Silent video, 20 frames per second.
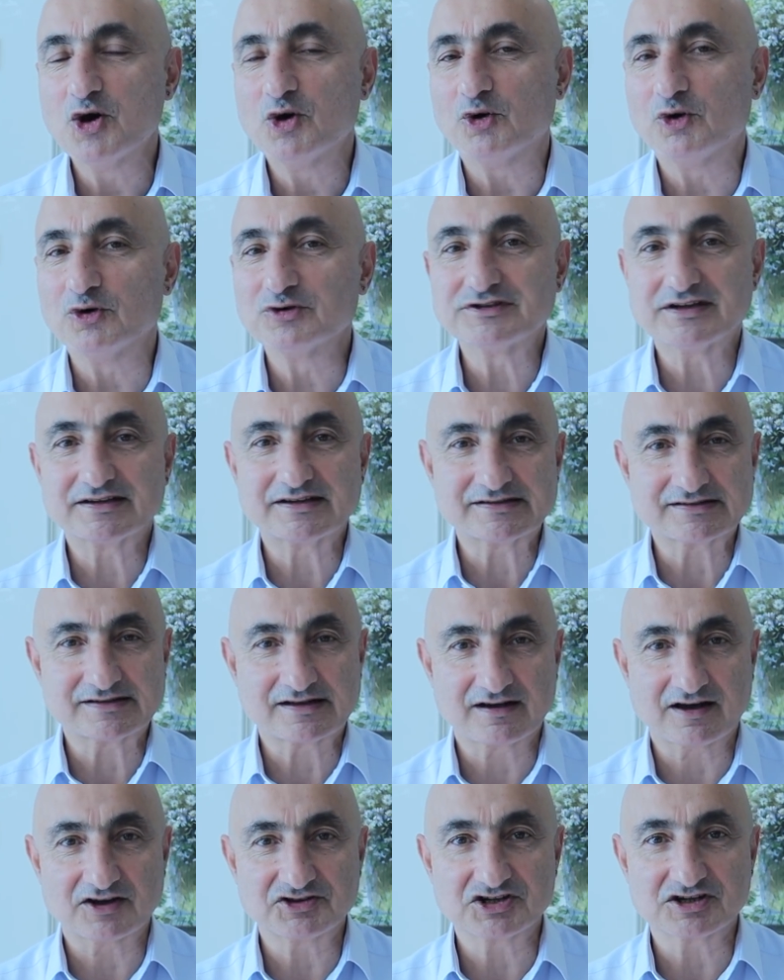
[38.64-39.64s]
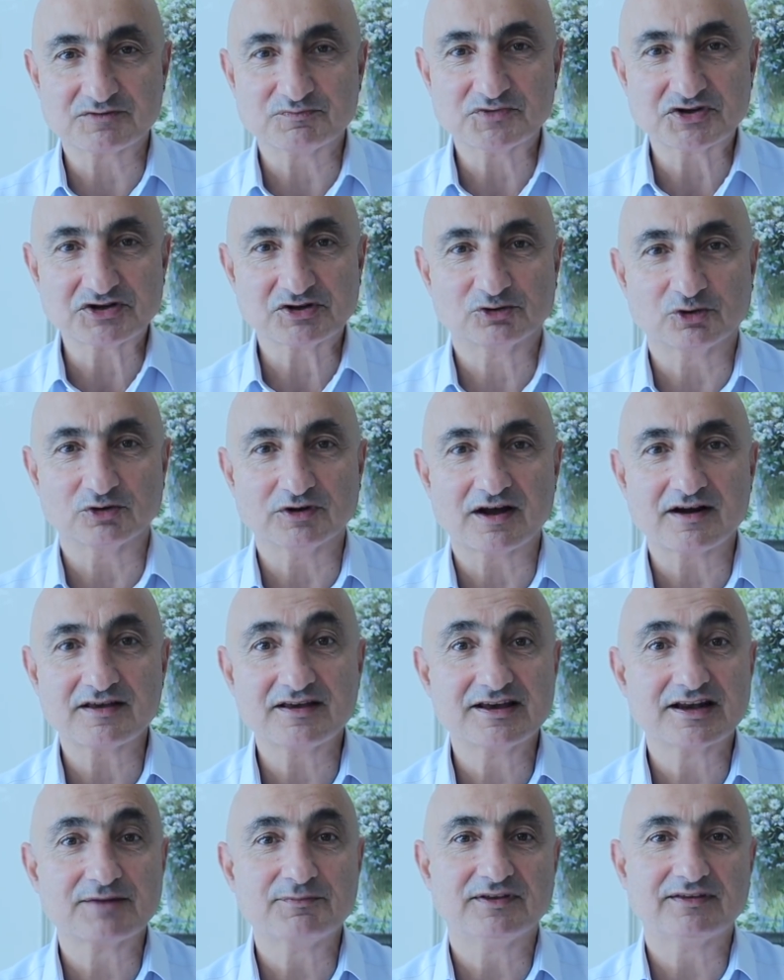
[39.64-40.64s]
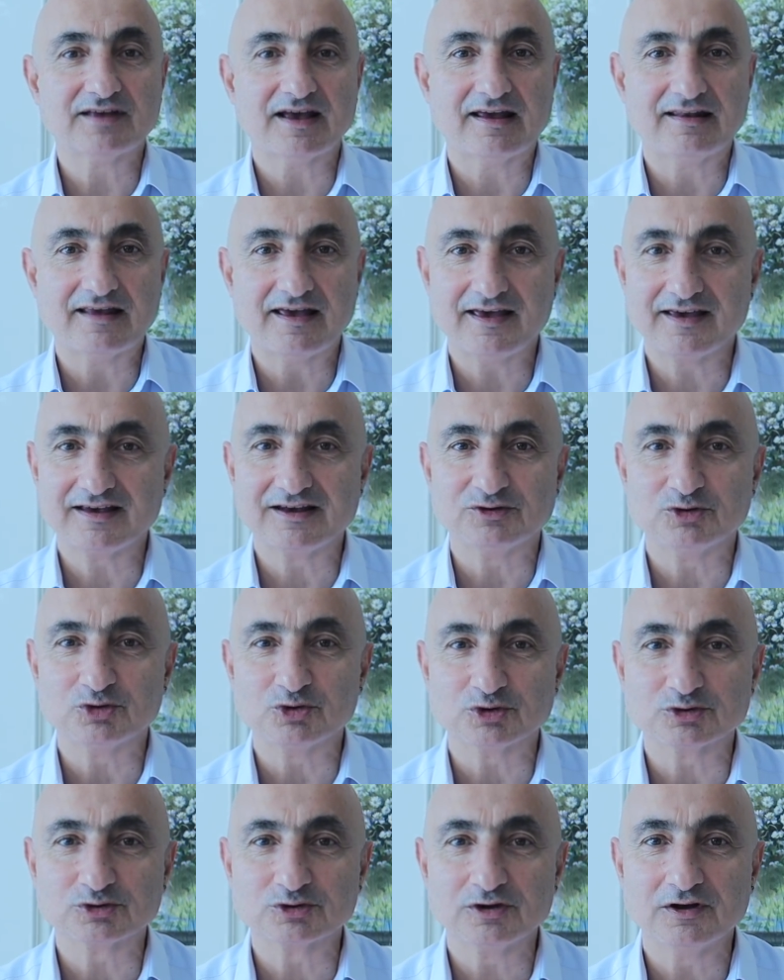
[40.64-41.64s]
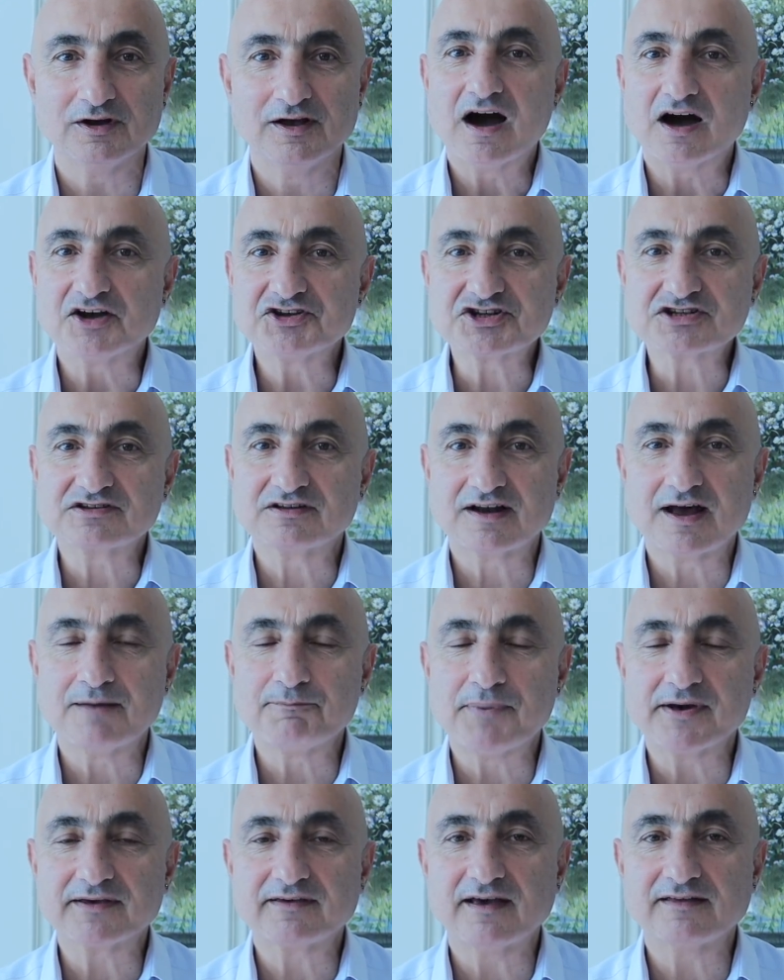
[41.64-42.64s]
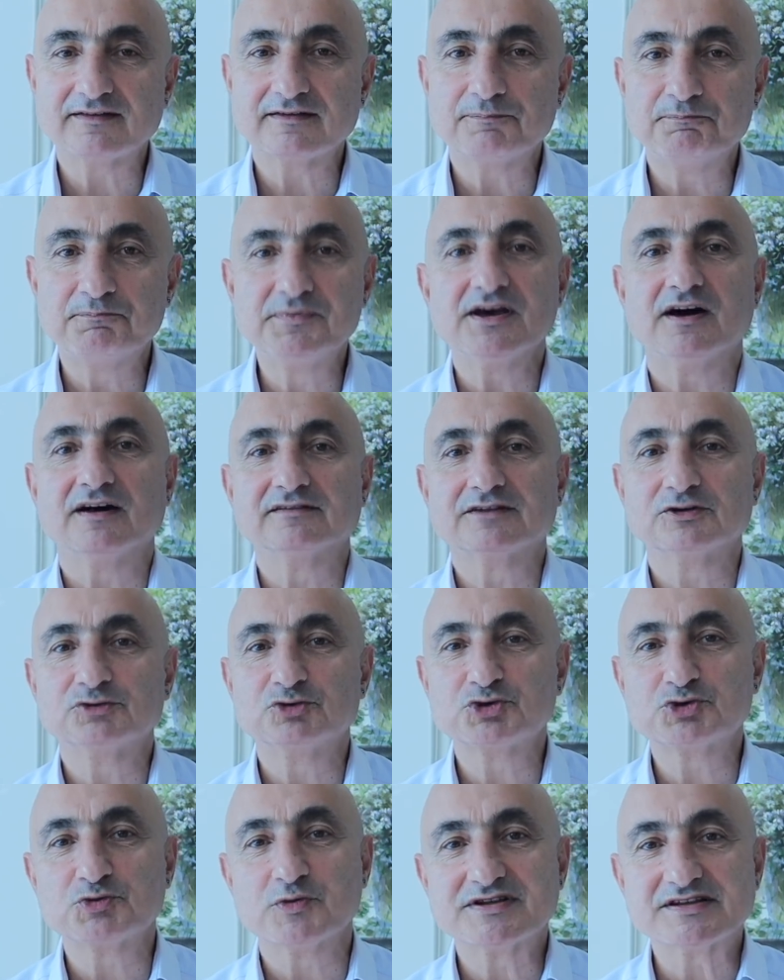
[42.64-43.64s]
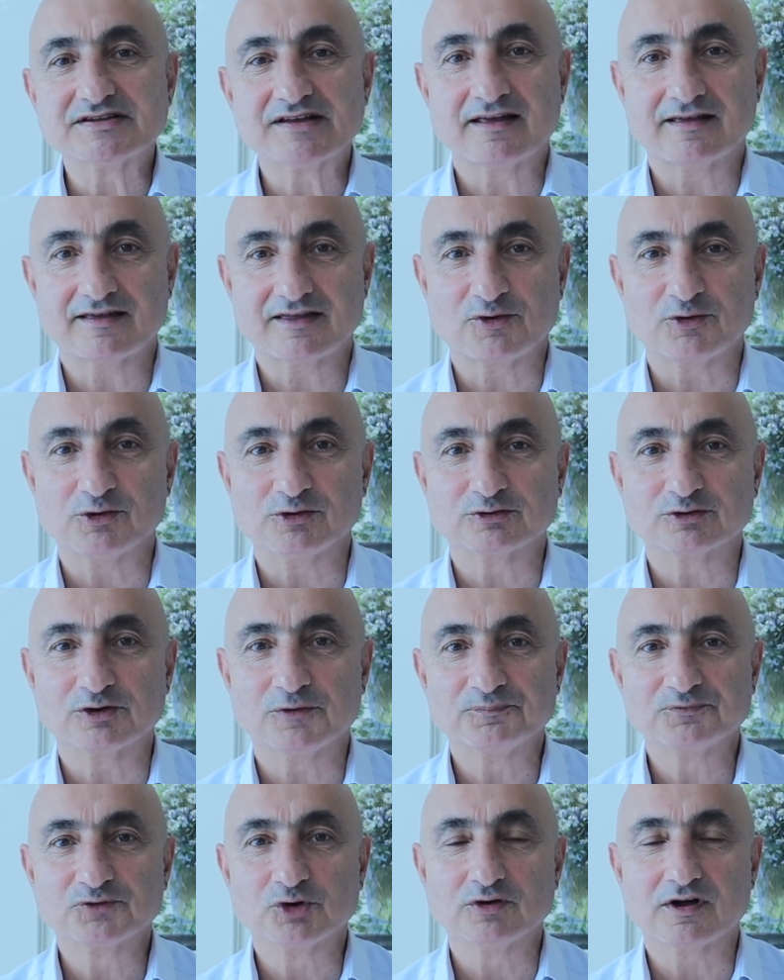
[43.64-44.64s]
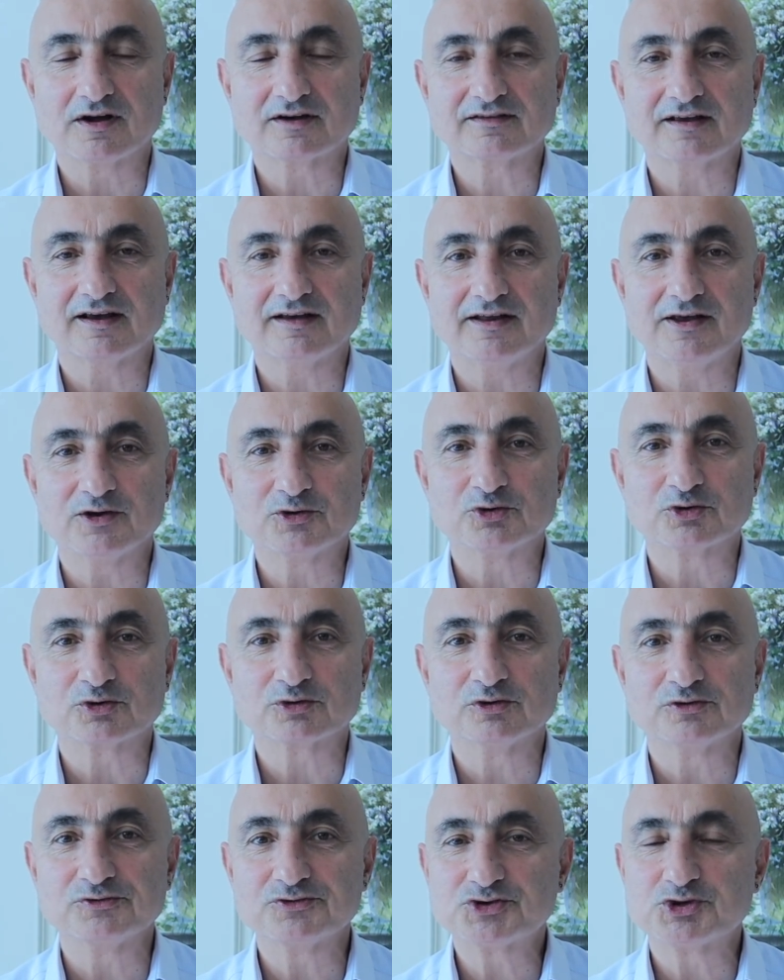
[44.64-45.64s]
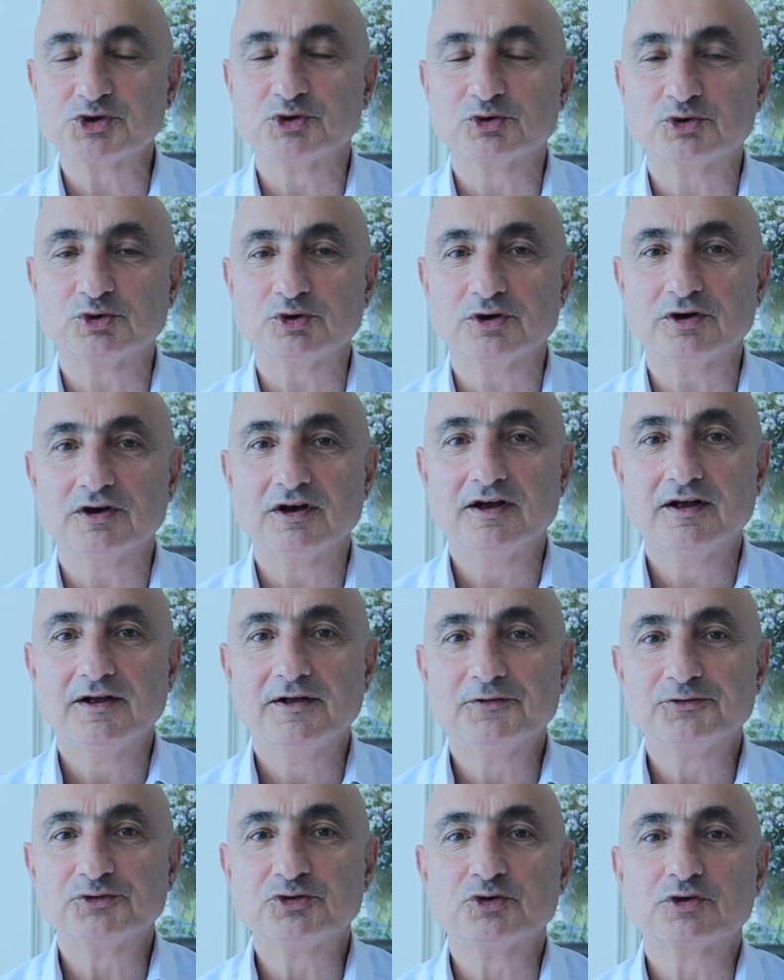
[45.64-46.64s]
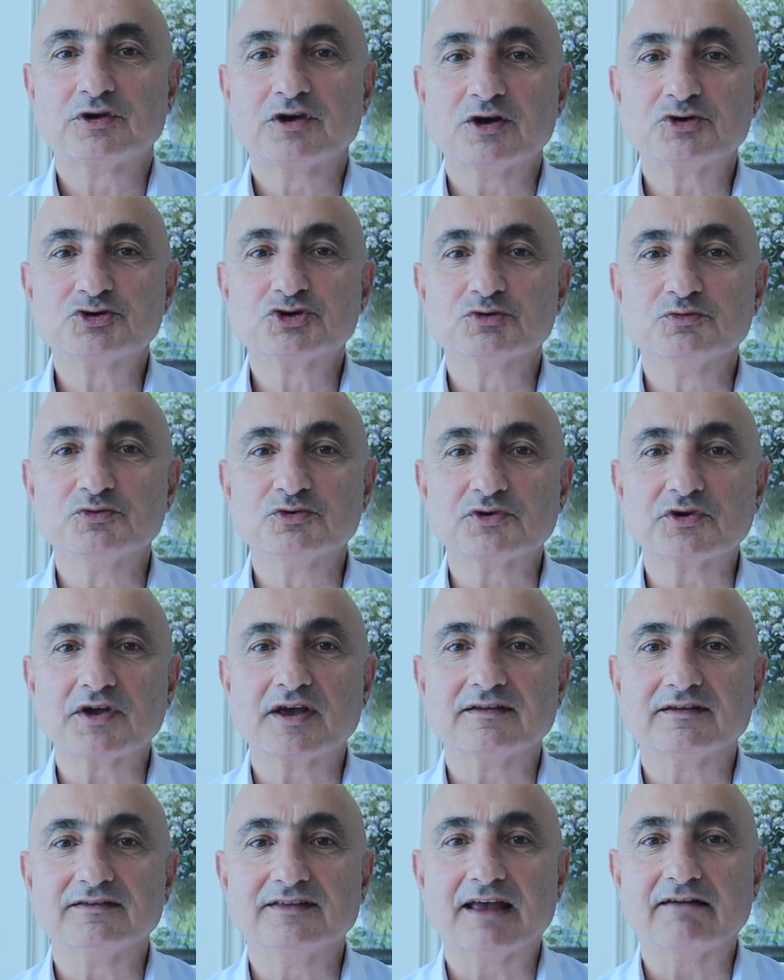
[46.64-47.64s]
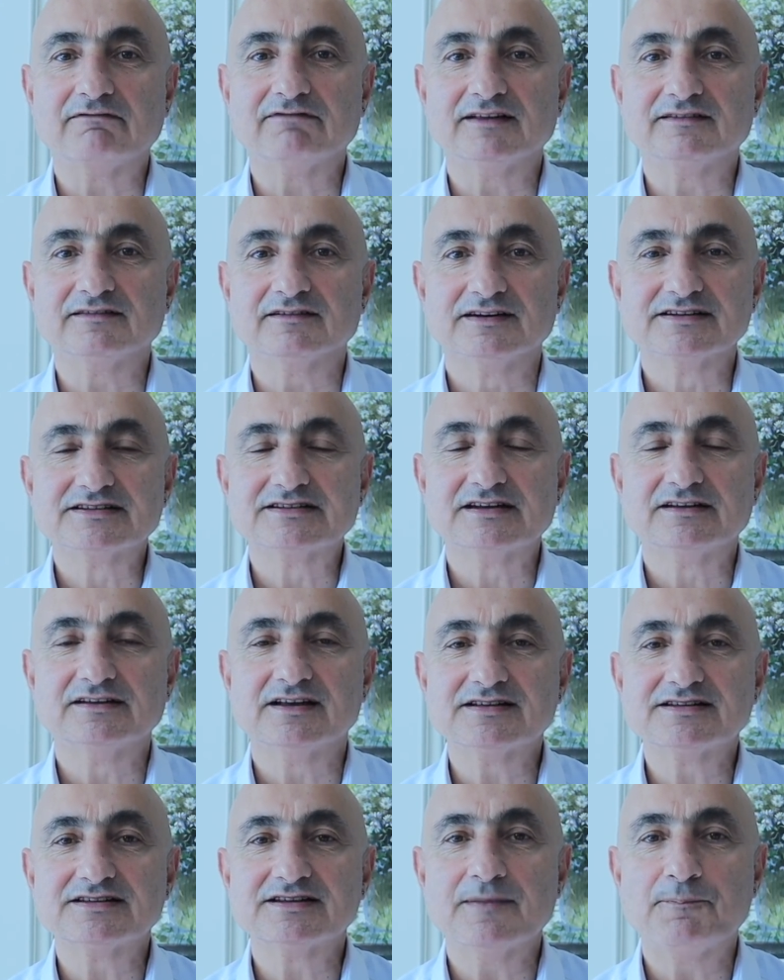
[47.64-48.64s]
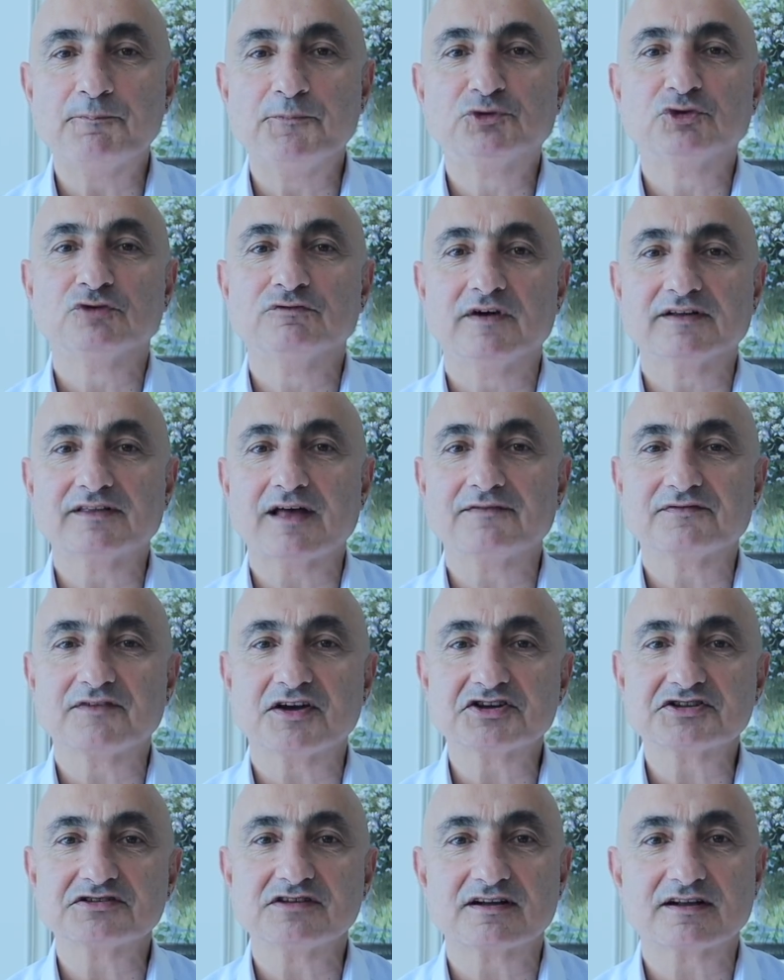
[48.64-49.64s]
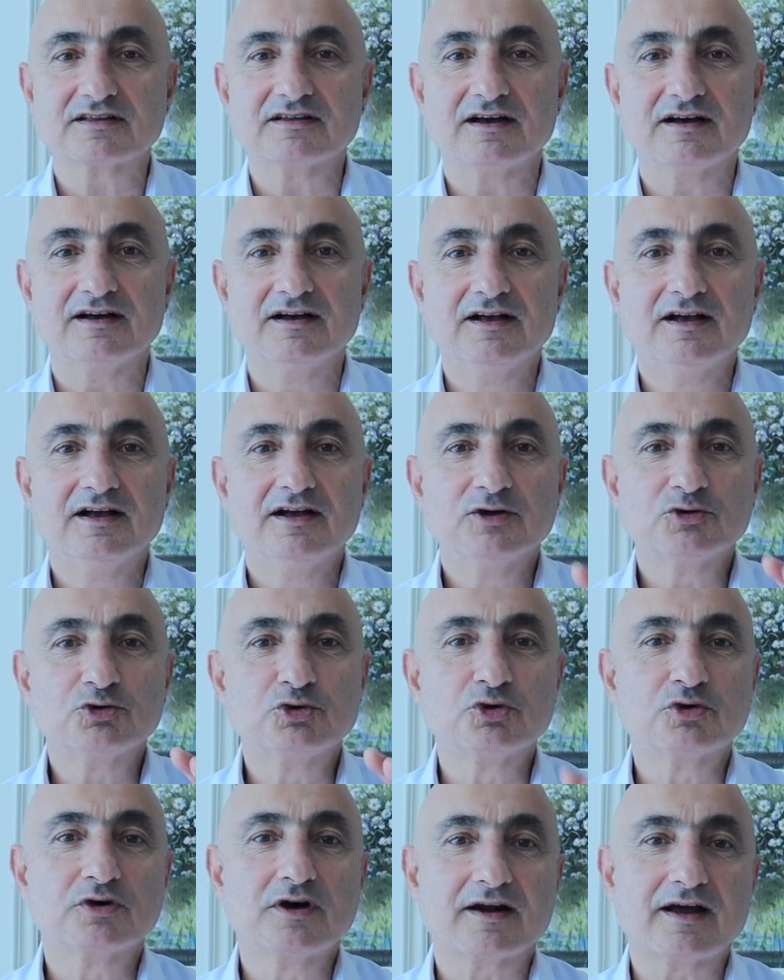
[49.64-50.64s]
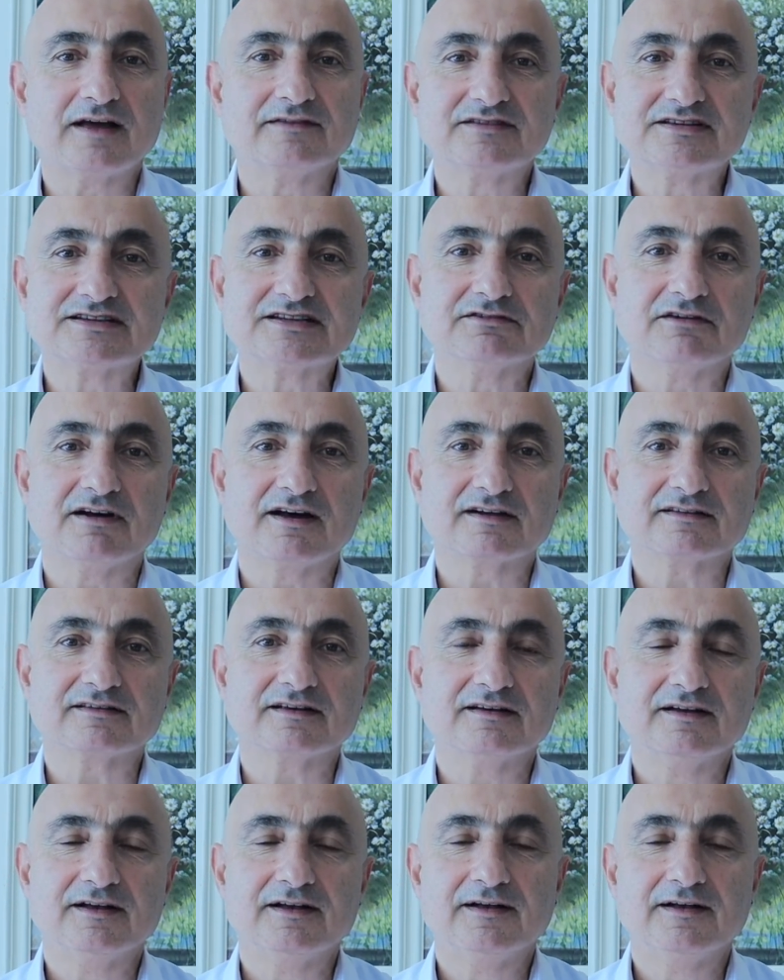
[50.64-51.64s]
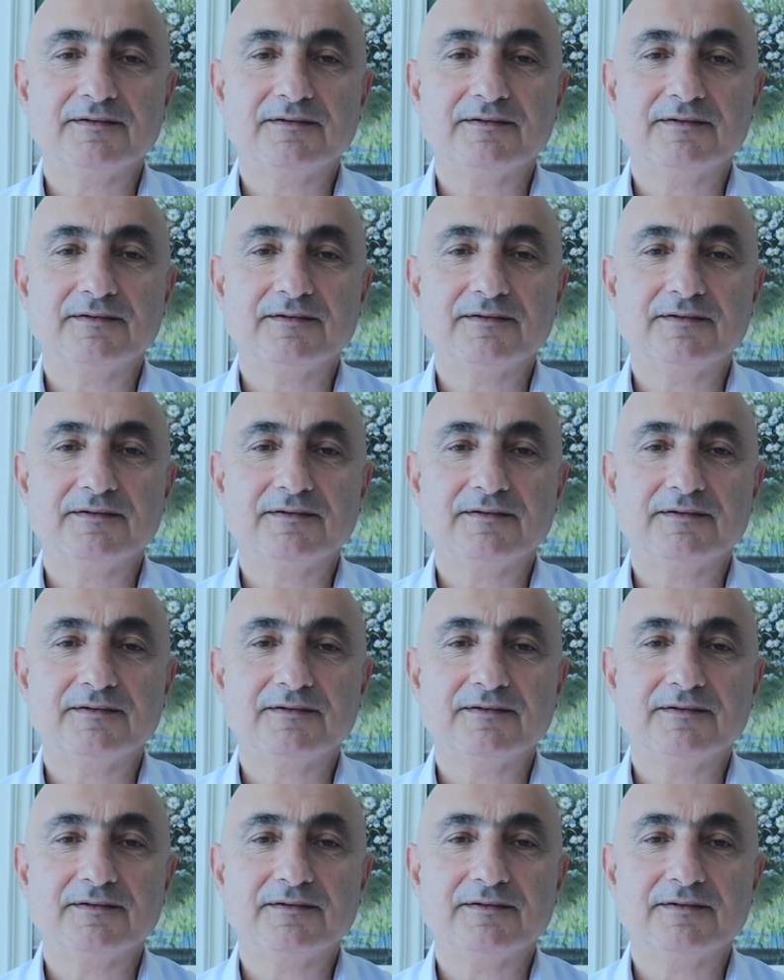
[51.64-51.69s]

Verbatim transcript: 18.40'a çıkmıştı dolar, 20 TL'ye gidiyordu. Açıklanan paket bir anda düşmesine neden oldu dolar TL kurunun. Çünkü Türkiye Cumhuriyeti Devleti hazinesi bütün vatandaşlarına kur garantisi verdi.